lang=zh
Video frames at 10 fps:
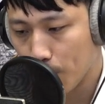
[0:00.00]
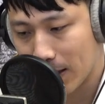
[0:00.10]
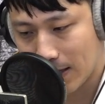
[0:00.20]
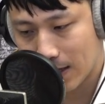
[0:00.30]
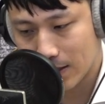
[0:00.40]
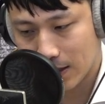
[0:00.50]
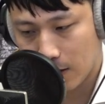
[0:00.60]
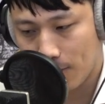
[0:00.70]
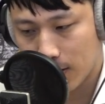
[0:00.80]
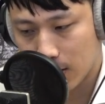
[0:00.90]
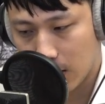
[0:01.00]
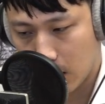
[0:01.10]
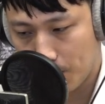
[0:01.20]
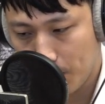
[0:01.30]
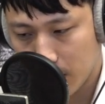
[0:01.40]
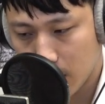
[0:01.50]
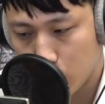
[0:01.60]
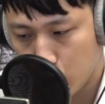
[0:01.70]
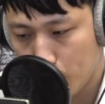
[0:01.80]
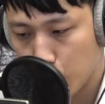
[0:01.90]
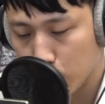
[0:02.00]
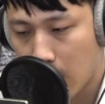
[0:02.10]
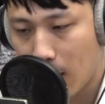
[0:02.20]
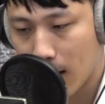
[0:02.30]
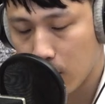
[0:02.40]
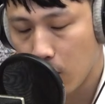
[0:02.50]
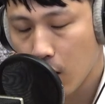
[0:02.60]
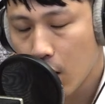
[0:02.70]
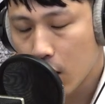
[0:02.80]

把其他的嫌疑犯呢也一并的拘捕到案哦，